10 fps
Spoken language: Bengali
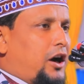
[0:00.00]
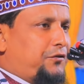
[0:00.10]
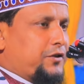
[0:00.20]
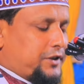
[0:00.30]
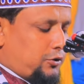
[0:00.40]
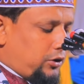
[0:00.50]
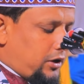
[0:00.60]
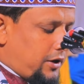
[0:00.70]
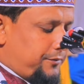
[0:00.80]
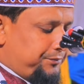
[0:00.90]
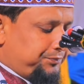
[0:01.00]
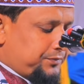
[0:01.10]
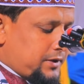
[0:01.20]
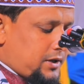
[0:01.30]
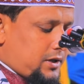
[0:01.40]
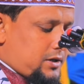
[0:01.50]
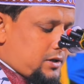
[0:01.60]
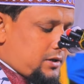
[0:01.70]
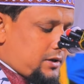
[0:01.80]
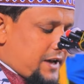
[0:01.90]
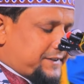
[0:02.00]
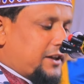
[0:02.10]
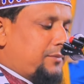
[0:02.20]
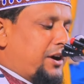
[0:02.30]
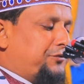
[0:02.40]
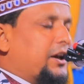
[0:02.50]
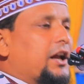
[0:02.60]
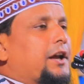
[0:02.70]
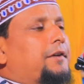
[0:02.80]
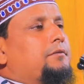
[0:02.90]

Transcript: হাফেজাহুল্লাহ আজকের মাহফিলে